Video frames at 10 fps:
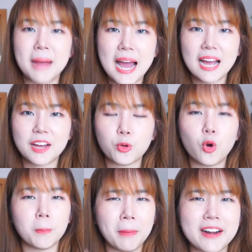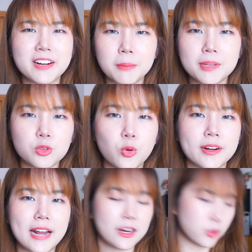มาค่ะทุกคนมาเริ่มที่ตัว
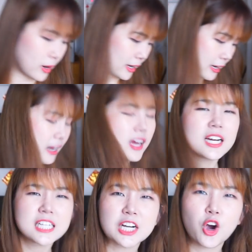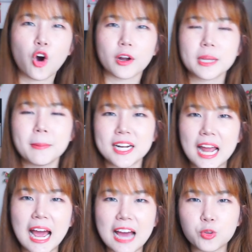แรกดีกว่านะคะคือของที่มัน
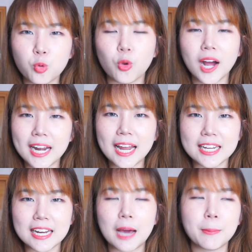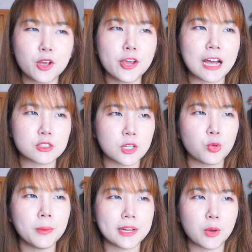ราคาถูกขนาดนี้นะคะพี่ก็อยากจะ
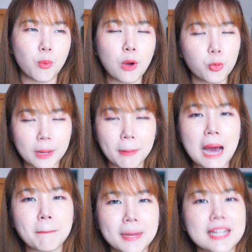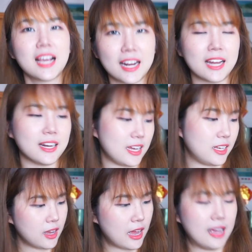รู้เหมือนกันว่าคุณภาพมันขนาดไหน
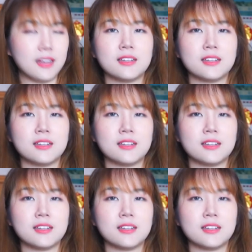อ่ะ